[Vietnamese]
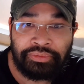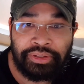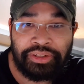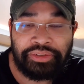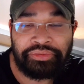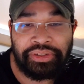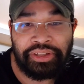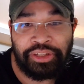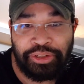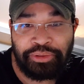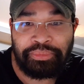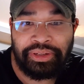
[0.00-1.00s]
và và
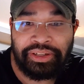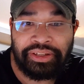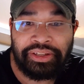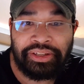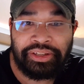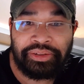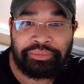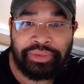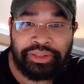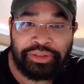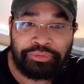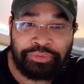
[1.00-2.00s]
nếu mà
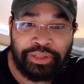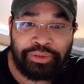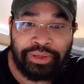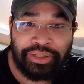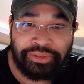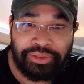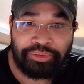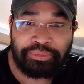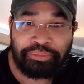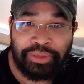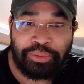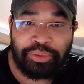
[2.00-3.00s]
mà những vị ngoại
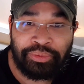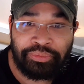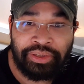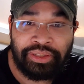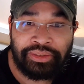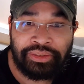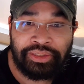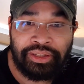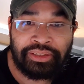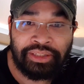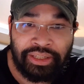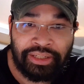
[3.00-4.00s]
tộc mà quý vị
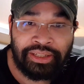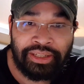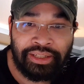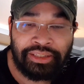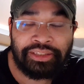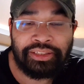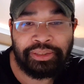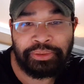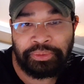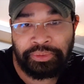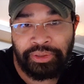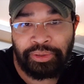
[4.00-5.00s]
thân thiện á thì
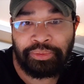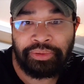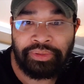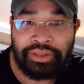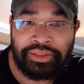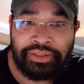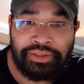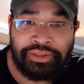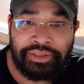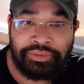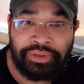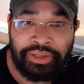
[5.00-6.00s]
lúc đó quý vị cư
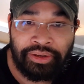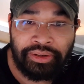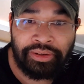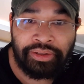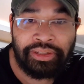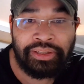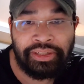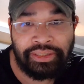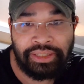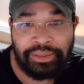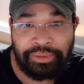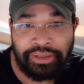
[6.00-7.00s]
xử với họ
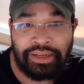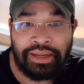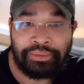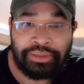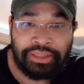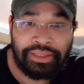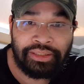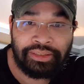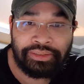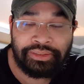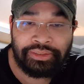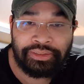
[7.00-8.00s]
theo cái đạo lý
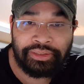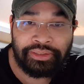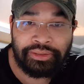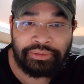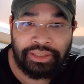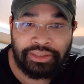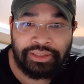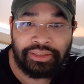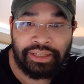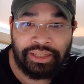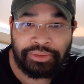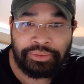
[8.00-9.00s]
từ trong sách kinh
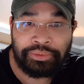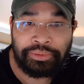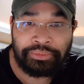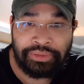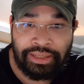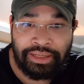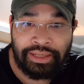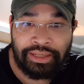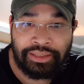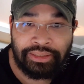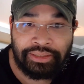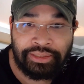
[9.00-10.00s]
thánh của chúng
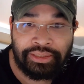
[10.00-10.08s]
ta